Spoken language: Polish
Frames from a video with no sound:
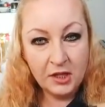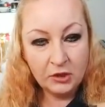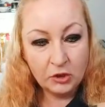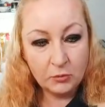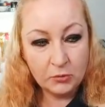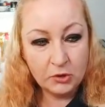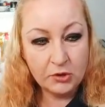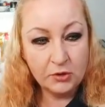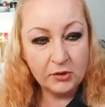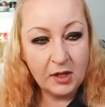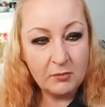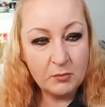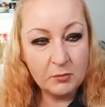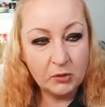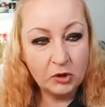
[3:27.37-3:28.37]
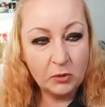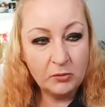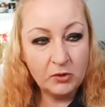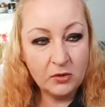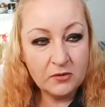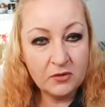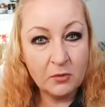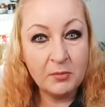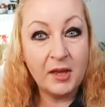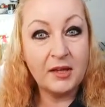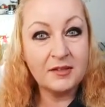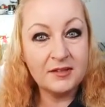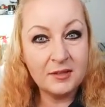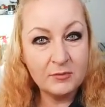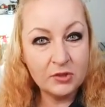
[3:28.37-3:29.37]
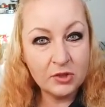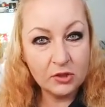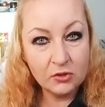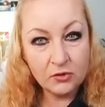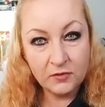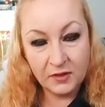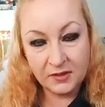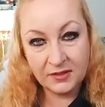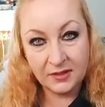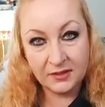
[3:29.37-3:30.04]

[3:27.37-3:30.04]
to przyciągamy podobne osoby, a chcemy czegoś więcej,